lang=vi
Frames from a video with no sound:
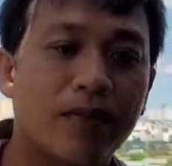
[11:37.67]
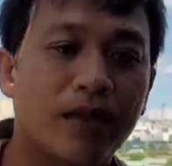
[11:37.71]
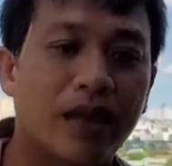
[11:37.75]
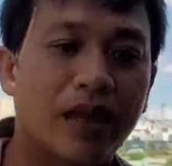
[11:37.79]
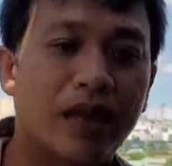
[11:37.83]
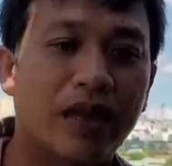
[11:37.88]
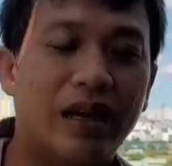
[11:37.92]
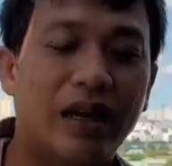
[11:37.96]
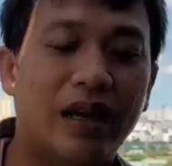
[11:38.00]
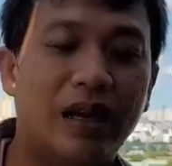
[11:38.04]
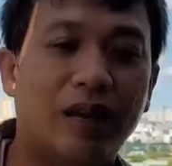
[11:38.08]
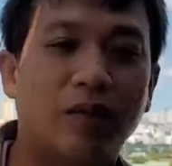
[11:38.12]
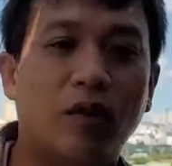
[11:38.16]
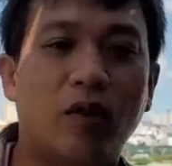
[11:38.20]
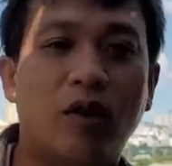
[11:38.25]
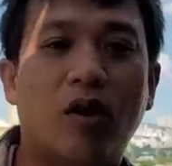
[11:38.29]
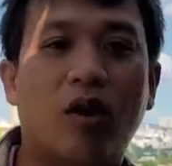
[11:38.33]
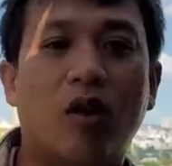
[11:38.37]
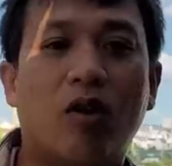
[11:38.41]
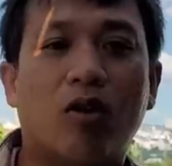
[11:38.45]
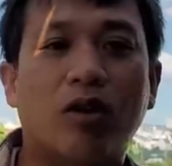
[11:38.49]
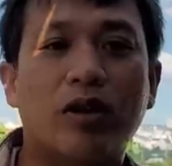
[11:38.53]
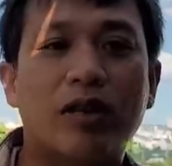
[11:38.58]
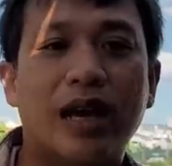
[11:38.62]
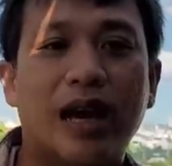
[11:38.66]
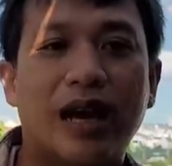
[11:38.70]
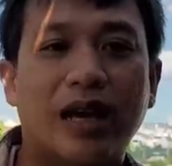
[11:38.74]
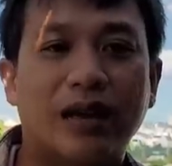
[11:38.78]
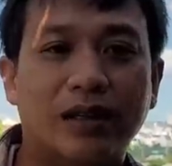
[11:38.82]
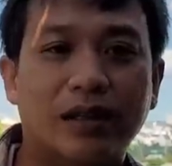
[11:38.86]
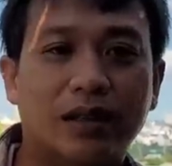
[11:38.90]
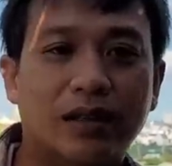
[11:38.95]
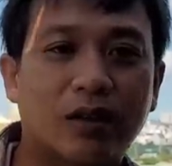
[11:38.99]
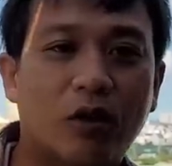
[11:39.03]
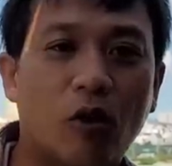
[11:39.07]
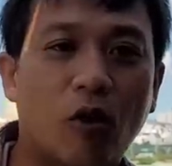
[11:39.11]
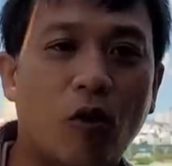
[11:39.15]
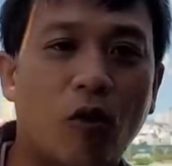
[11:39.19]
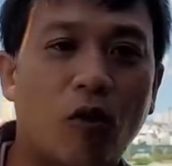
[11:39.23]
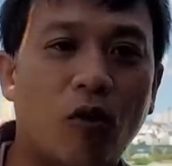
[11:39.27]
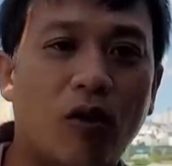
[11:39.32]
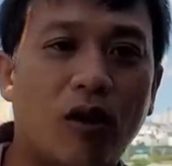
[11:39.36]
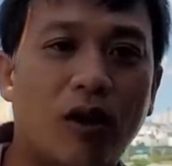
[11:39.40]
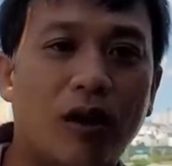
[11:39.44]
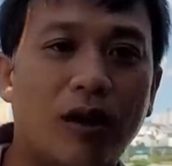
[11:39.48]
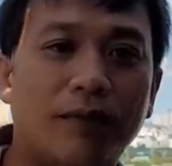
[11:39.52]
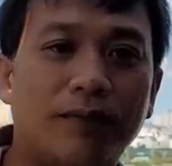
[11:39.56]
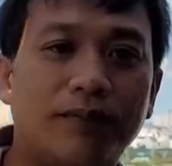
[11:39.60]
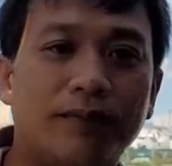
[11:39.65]
thì à, Bùi Hồ có nhờ được cô
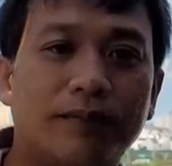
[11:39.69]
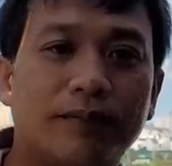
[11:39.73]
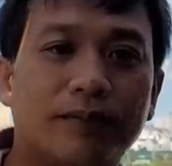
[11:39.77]
à,